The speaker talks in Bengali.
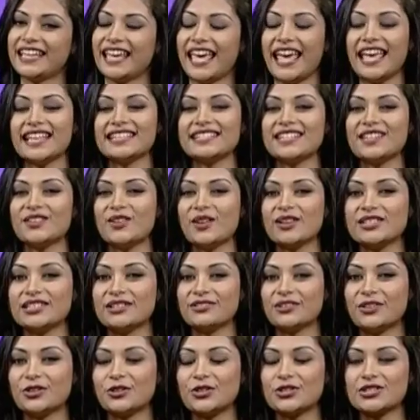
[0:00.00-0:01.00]
এই ছিল
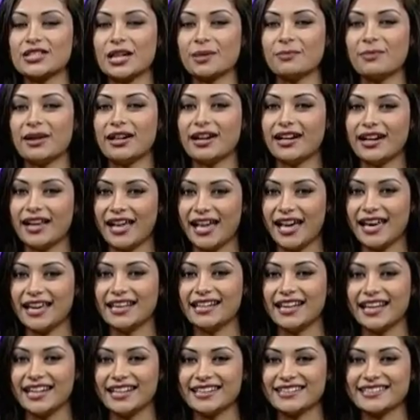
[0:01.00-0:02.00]
এনটিভি মালার
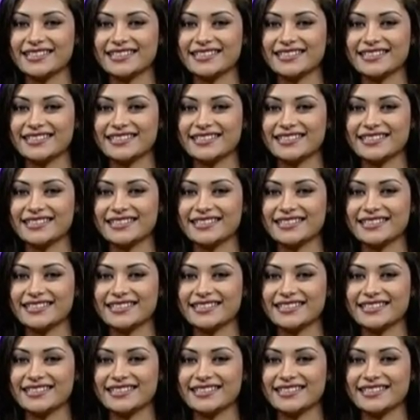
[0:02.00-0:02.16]
হাইলাইটস